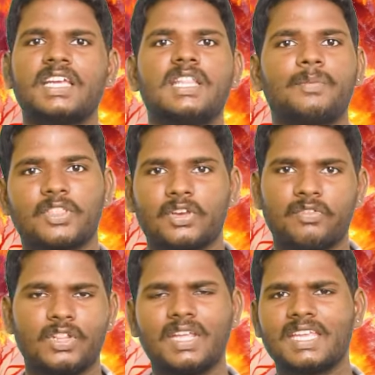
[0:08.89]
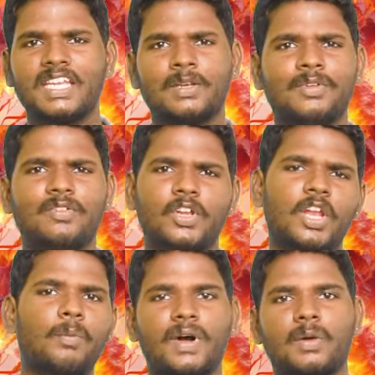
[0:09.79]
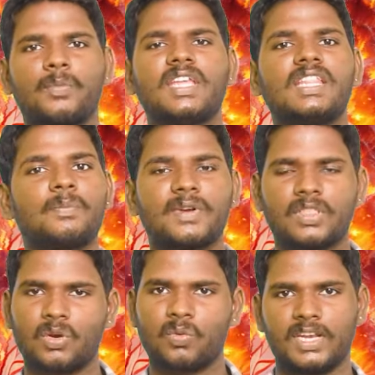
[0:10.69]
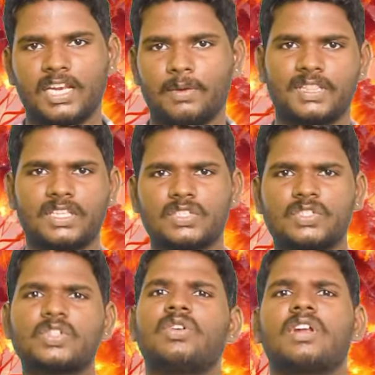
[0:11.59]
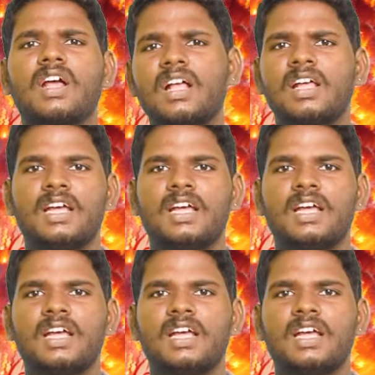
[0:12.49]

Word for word: இந்த படத்தில் தான் இன்றைக்கி நம்ம இந்த வீடியோவில் பார்க்க போகிறோம் இந்த படத்தில் ஒன்றை பற்றி சொல்லணும்னா